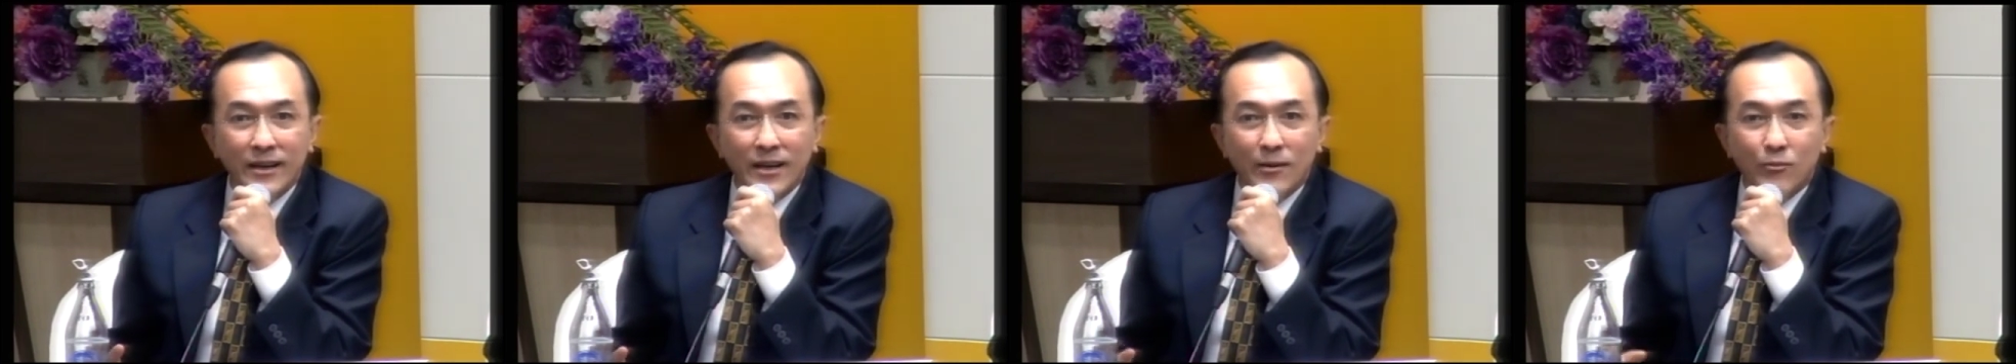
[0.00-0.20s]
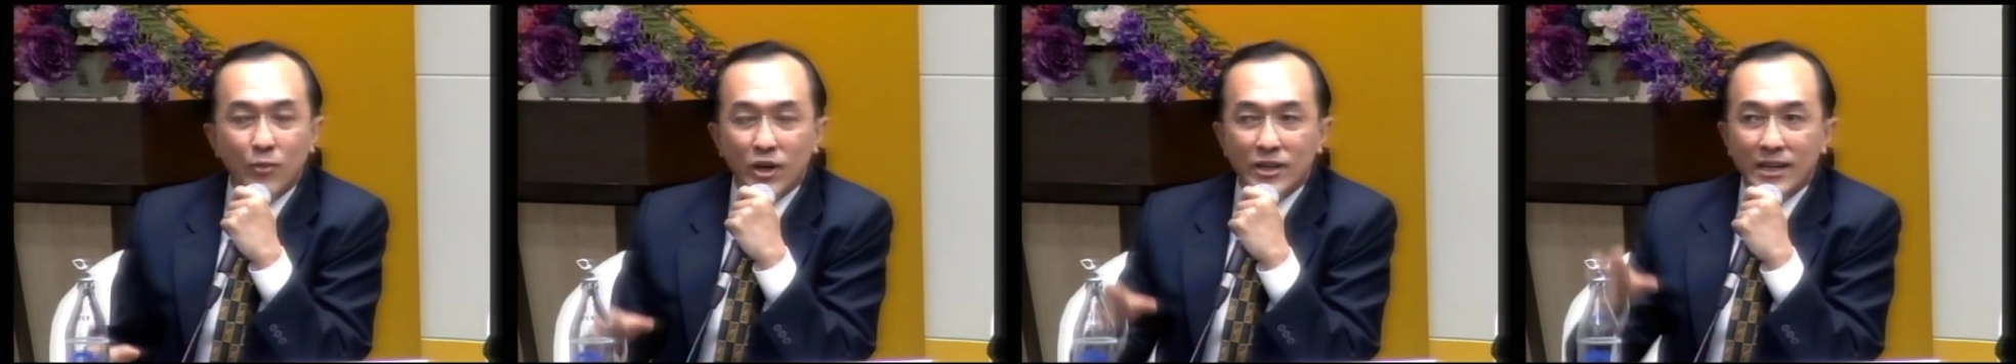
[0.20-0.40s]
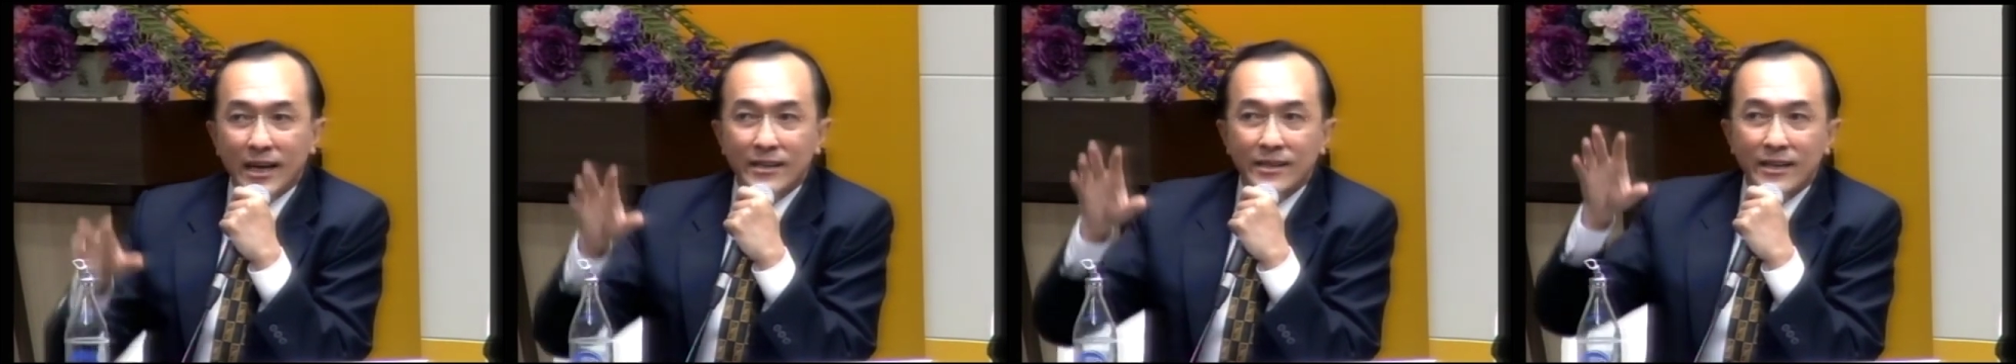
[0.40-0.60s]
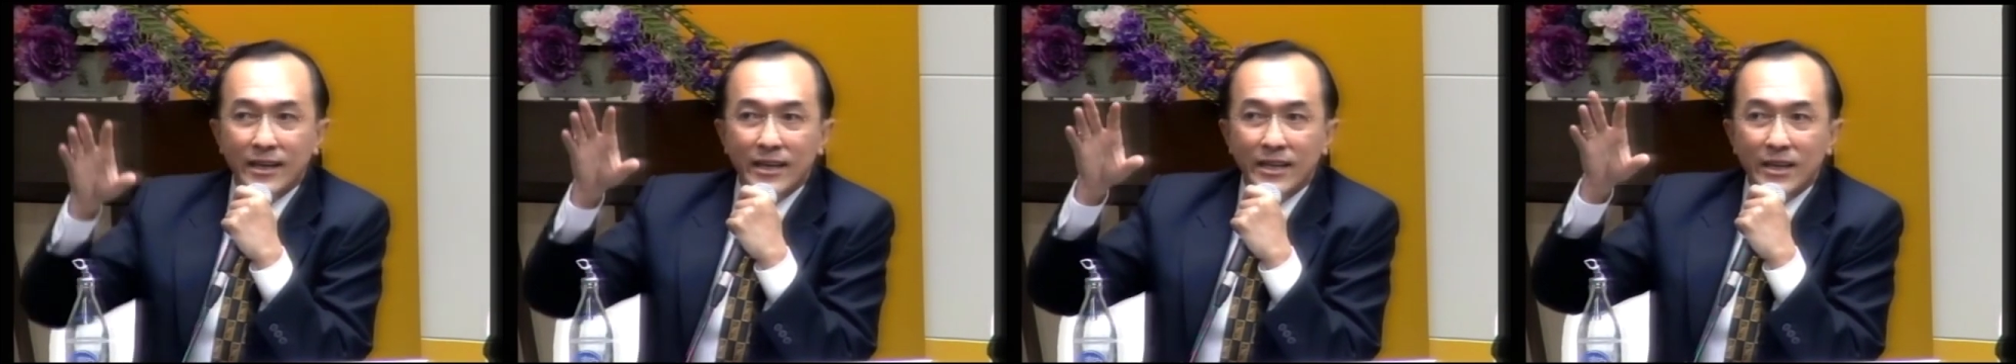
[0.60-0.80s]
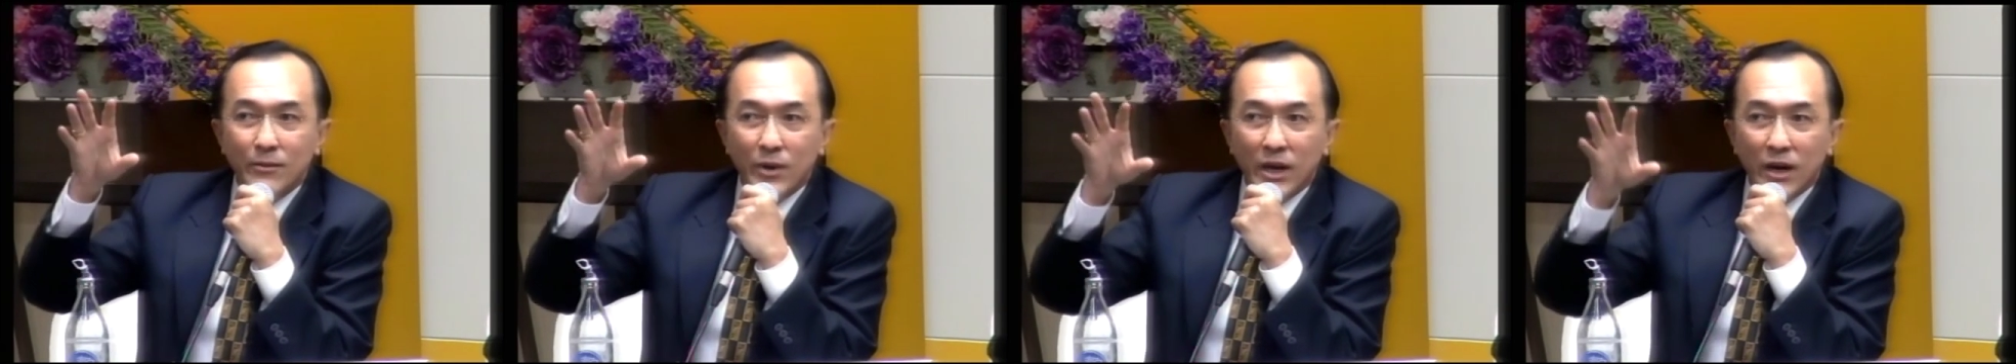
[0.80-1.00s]
เพราะทันที
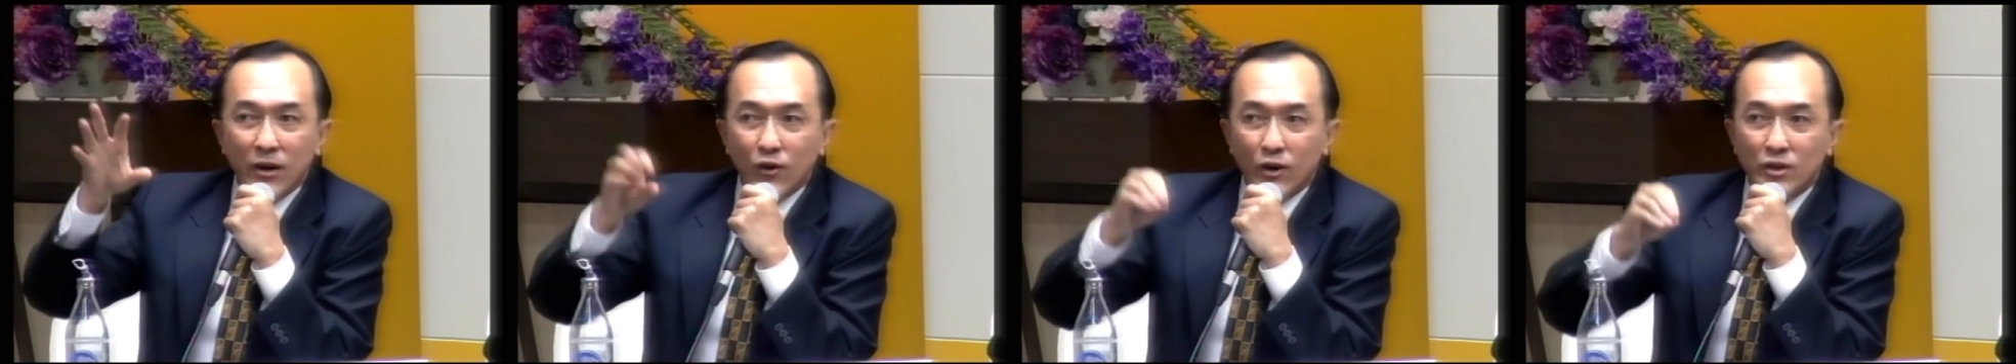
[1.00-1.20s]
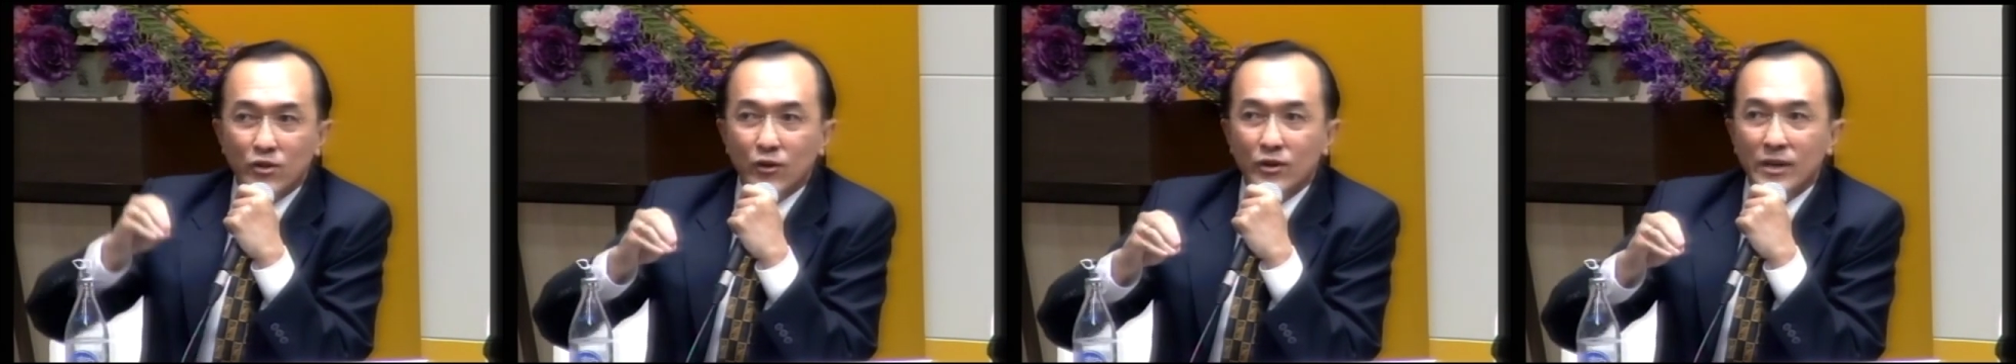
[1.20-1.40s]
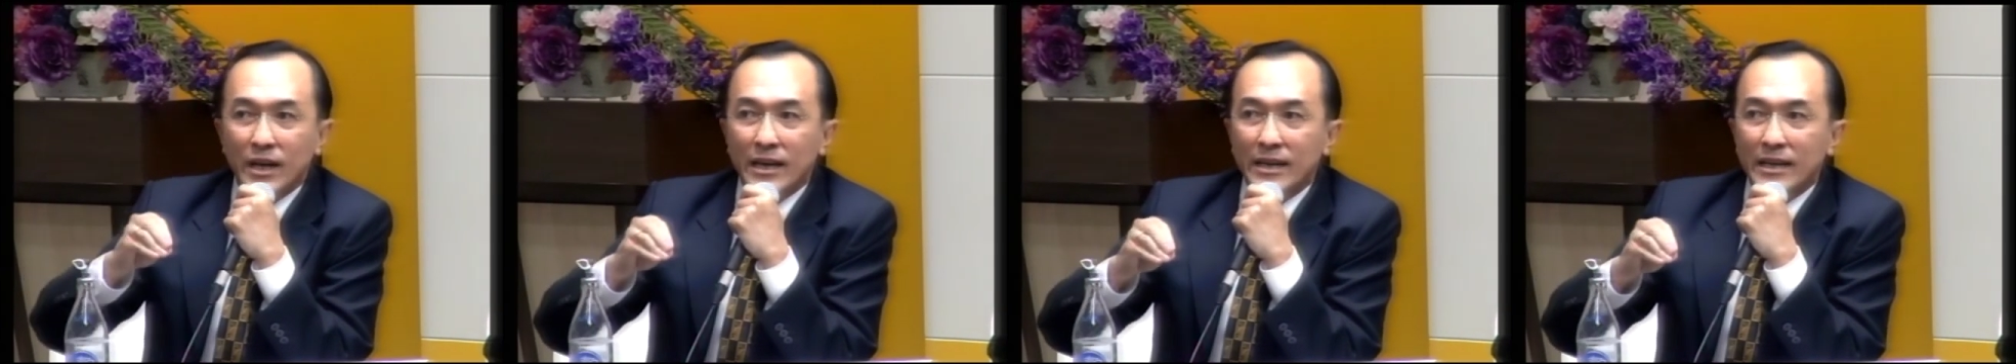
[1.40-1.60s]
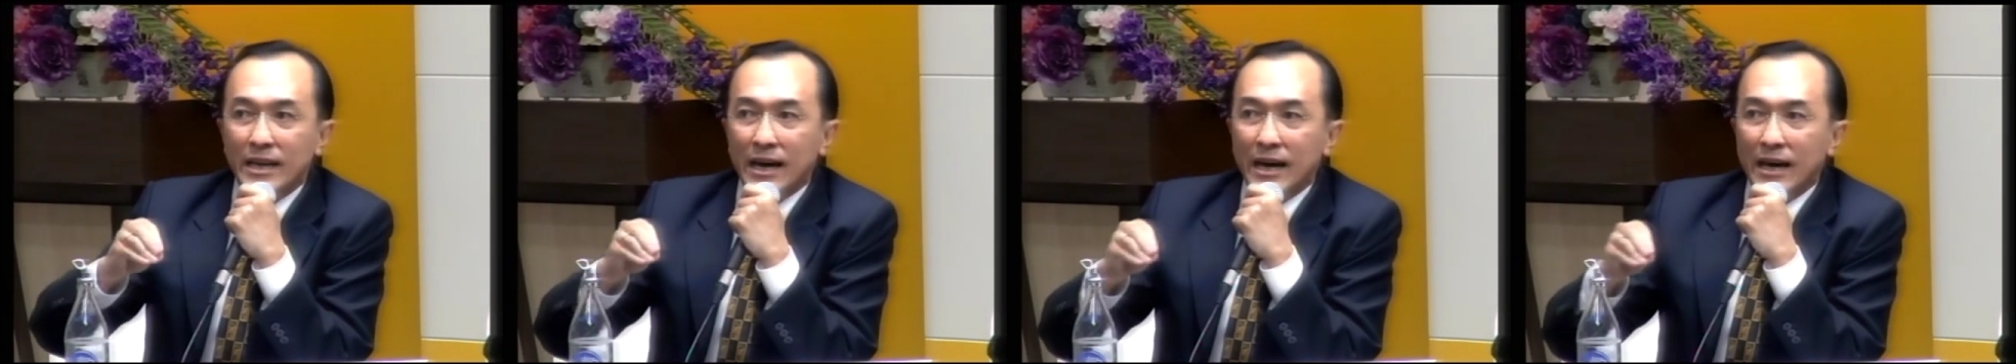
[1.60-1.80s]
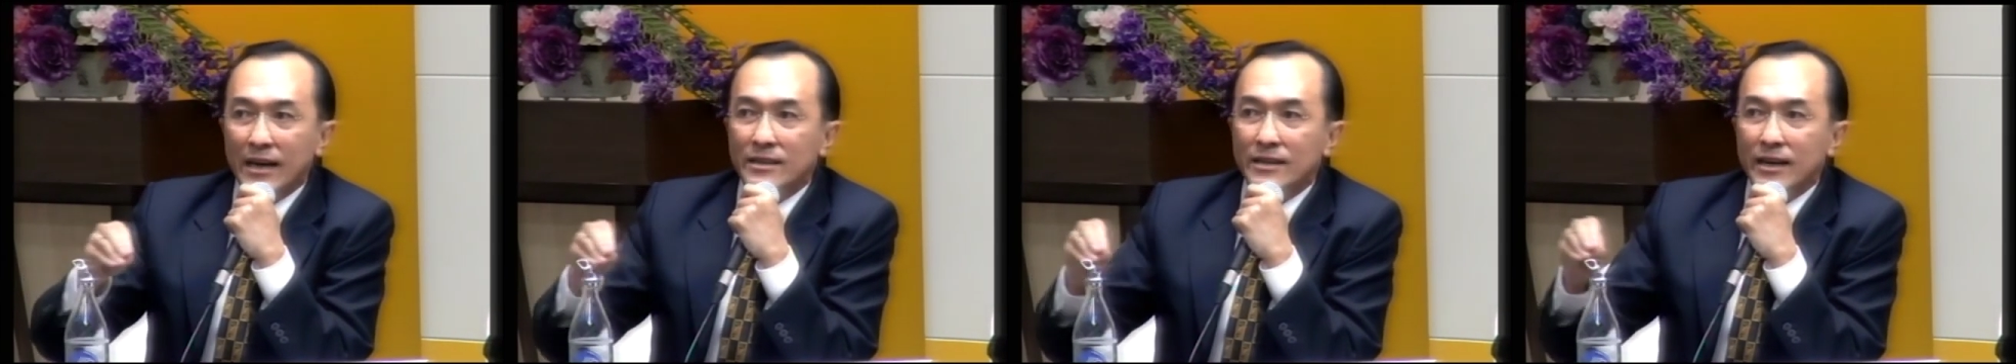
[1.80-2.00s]
ที่เป็นลดตรงนั้น
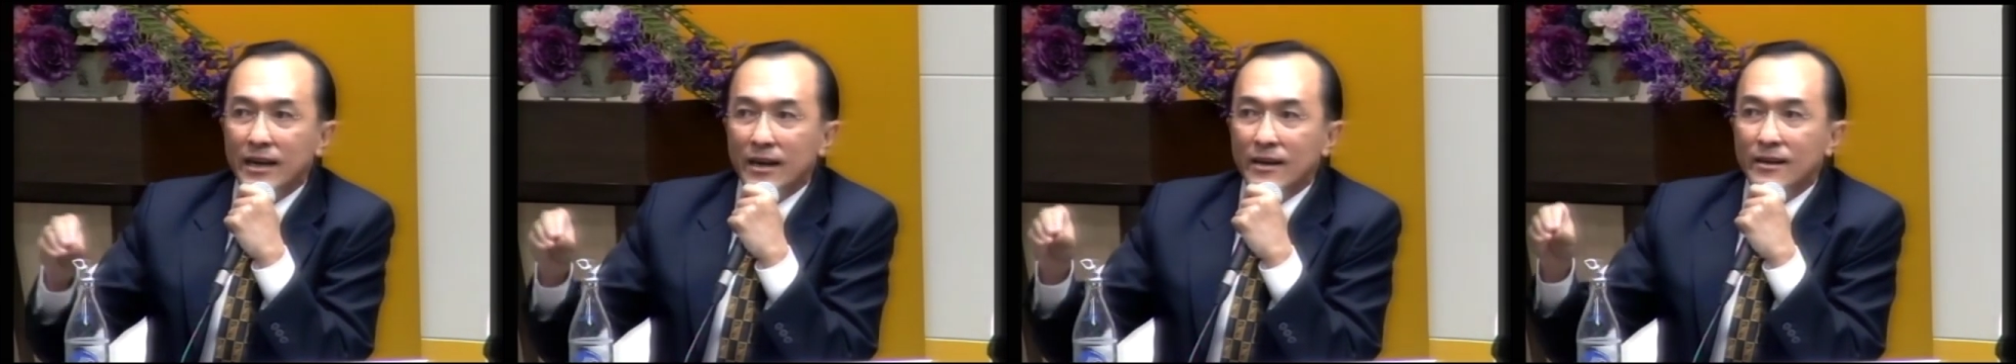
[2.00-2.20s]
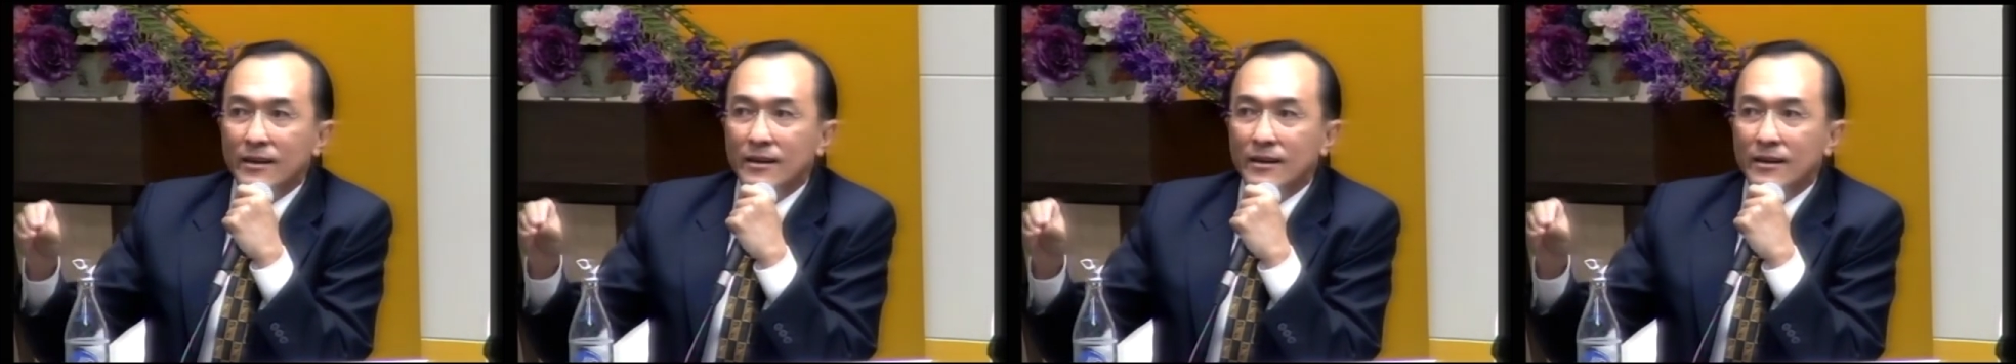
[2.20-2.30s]
ได้เนี่ย